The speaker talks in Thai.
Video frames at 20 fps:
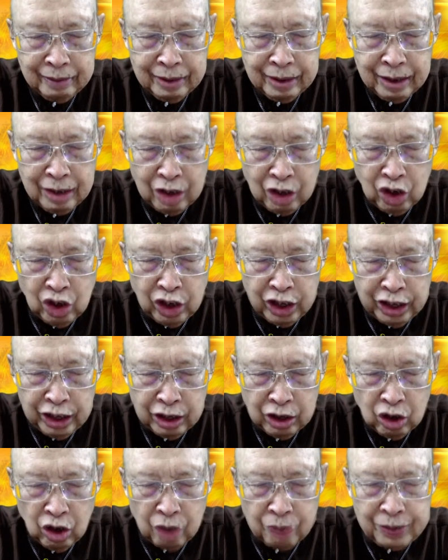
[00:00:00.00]
ขน้อย
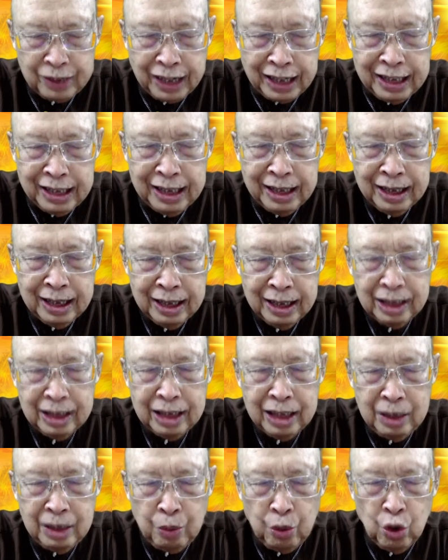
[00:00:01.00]
ขอบใจ
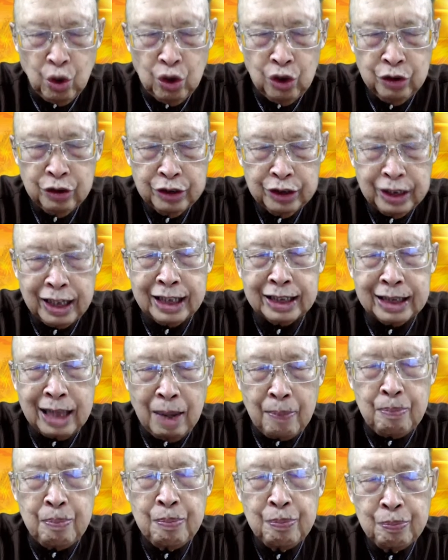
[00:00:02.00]
ที่พงได้กระ
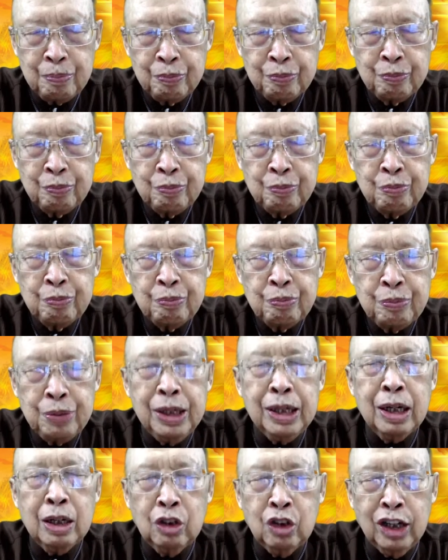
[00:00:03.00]
ทำเพื่อ
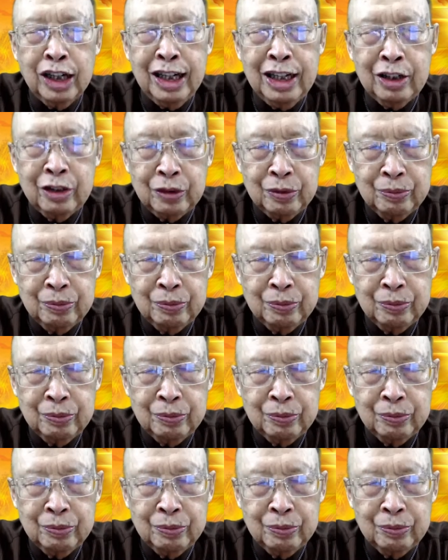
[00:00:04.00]
ขน้อยแล้ว